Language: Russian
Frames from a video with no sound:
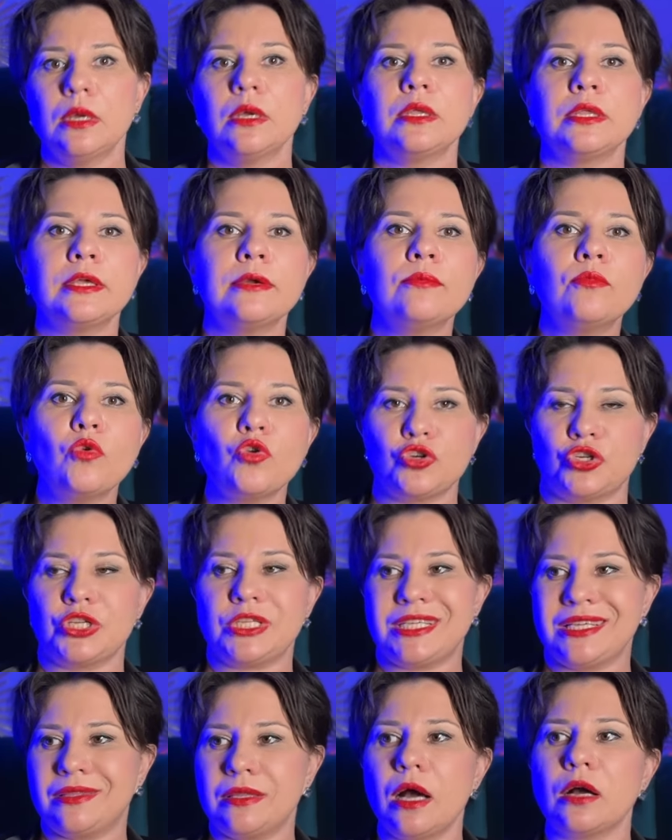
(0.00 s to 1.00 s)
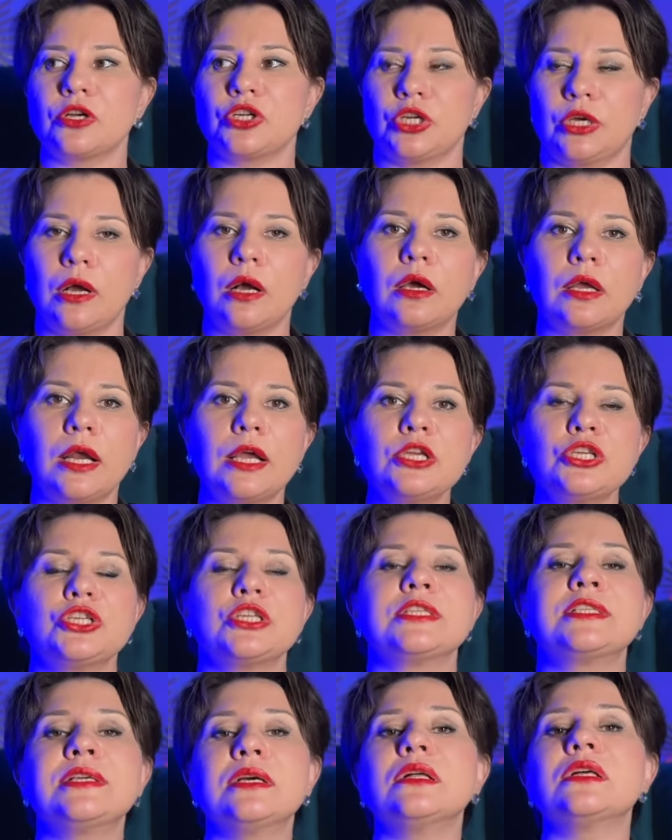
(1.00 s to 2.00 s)
Не можете так же, как раньше,
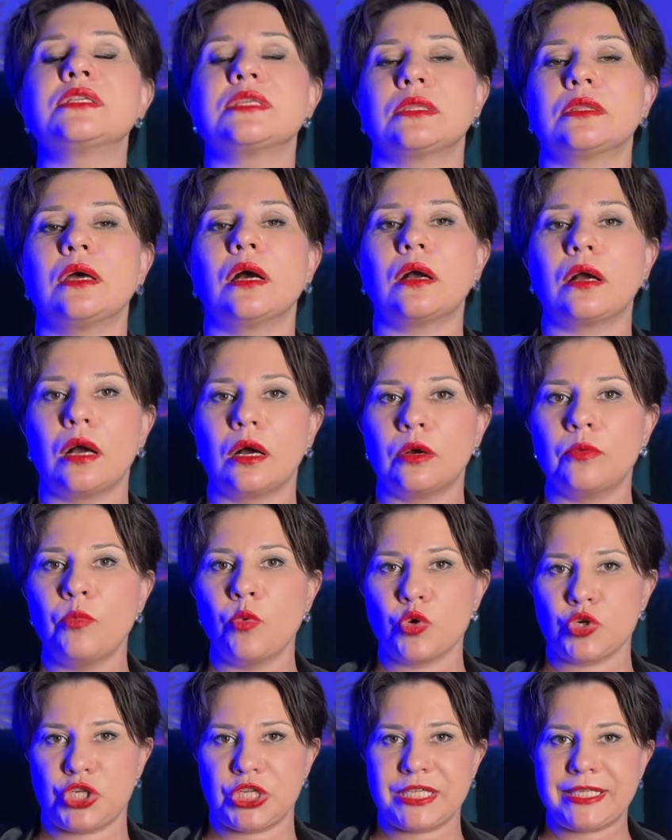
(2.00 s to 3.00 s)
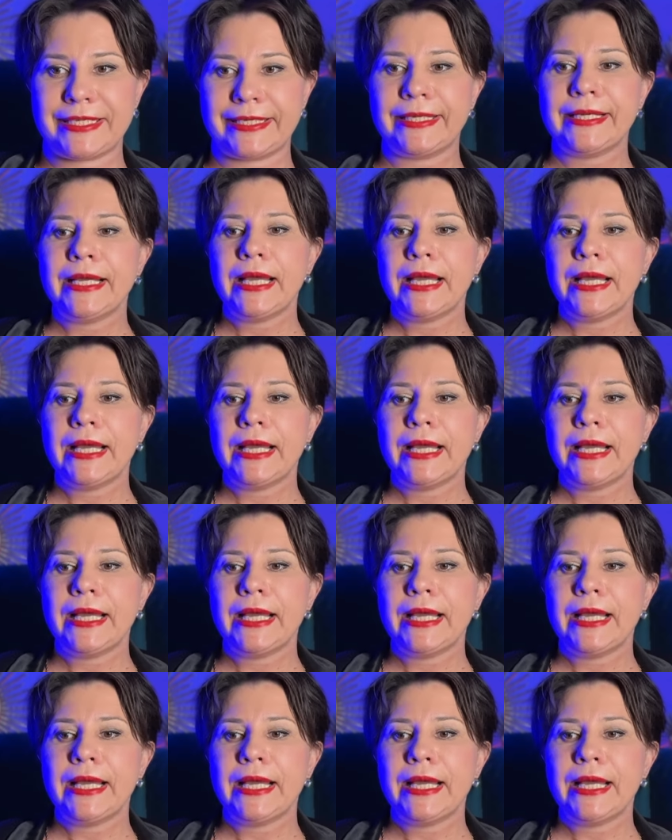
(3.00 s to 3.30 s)
делайте так, как можете.